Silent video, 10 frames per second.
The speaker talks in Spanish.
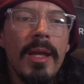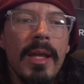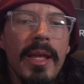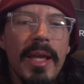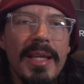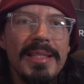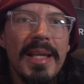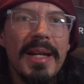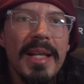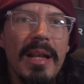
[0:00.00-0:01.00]
es
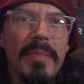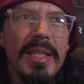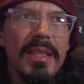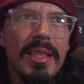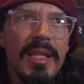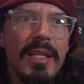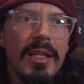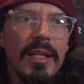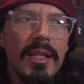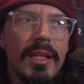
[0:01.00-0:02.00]
realmente
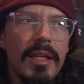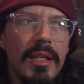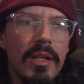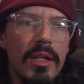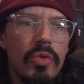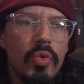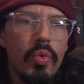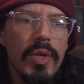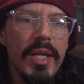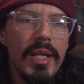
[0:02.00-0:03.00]

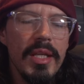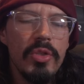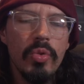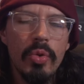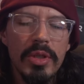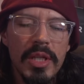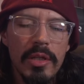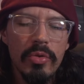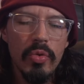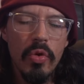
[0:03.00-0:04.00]
tú ir y
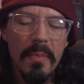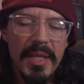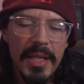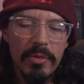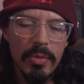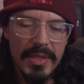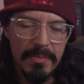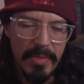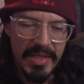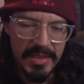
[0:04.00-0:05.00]
surtir tu comida, tu
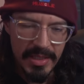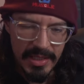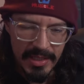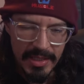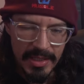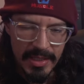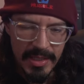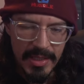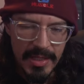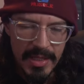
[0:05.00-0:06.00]
despensa,
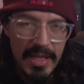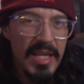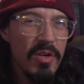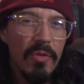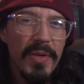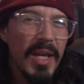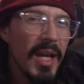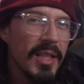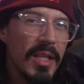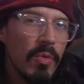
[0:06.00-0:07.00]
y no
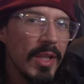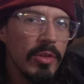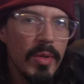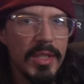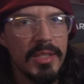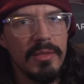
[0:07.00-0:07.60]
fijarte cuánto es.